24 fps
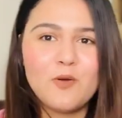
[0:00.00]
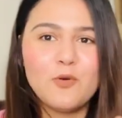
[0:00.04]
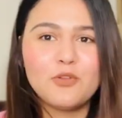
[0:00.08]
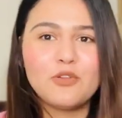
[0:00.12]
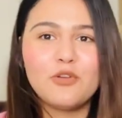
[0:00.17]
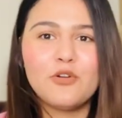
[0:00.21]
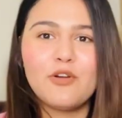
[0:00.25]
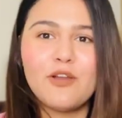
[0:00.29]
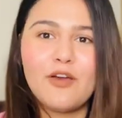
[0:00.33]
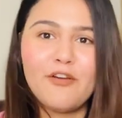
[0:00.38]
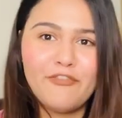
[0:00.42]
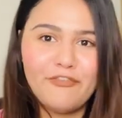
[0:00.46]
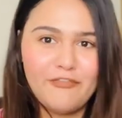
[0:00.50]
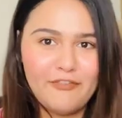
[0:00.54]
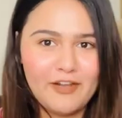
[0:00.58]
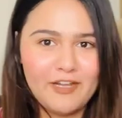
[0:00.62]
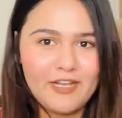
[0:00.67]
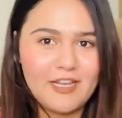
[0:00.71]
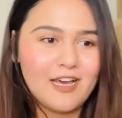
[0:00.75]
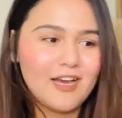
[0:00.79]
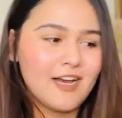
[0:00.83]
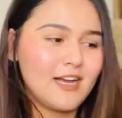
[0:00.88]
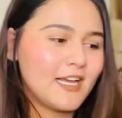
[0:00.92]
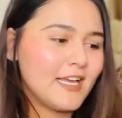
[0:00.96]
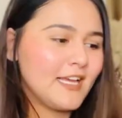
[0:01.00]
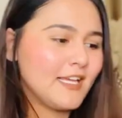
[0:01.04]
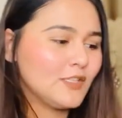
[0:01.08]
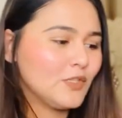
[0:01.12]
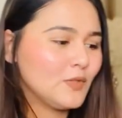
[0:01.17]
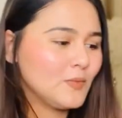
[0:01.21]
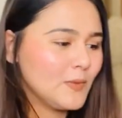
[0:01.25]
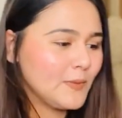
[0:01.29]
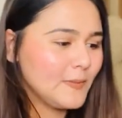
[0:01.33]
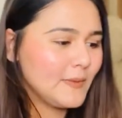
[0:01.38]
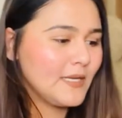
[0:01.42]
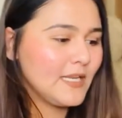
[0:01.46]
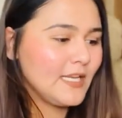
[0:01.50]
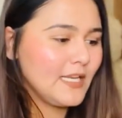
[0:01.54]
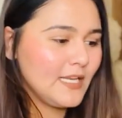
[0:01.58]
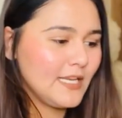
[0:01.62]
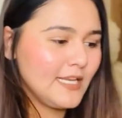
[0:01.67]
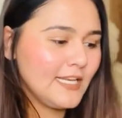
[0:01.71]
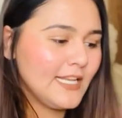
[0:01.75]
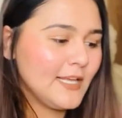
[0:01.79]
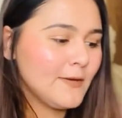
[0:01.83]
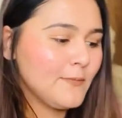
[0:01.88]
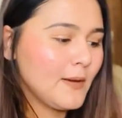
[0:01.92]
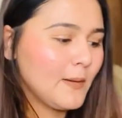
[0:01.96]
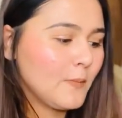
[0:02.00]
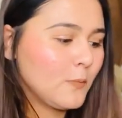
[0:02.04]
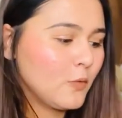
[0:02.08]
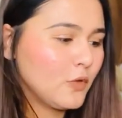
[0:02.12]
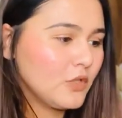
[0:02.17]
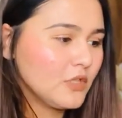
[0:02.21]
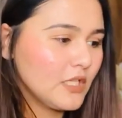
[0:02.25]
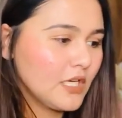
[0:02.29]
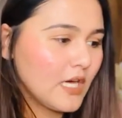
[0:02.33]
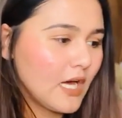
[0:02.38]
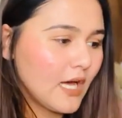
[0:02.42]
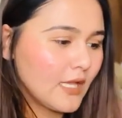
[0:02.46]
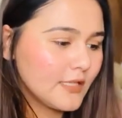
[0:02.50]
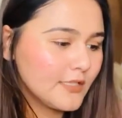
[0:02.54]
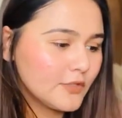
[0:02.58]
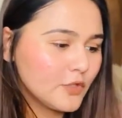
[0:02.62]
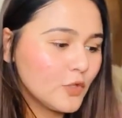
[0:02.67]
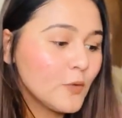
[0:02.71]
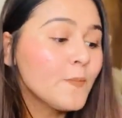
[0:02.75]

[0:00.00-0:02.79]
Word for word: को थोड़ा फिट आ गया तो मम्मा ने ले लिया मैं आपको दिखा देती